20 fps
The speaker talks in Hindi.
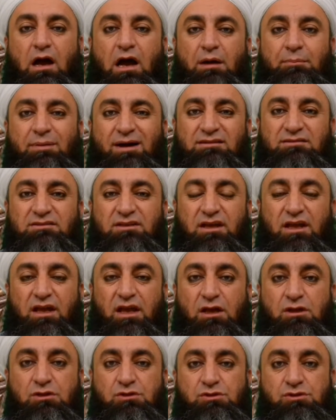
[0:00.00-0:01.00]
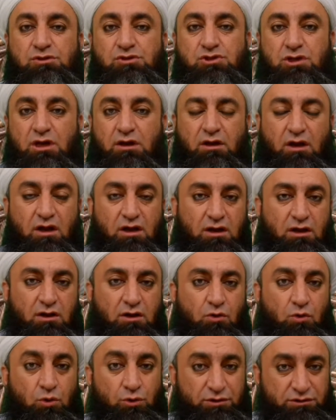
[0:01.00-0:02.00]
अब आते हैं जरहा
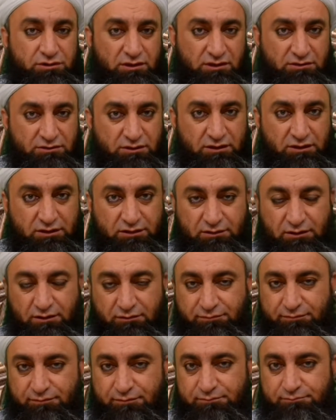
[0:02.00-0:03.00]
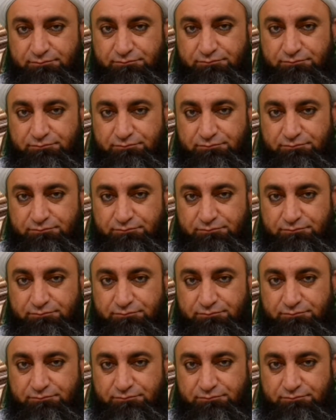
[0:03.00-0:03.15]
और तादिल की तरफ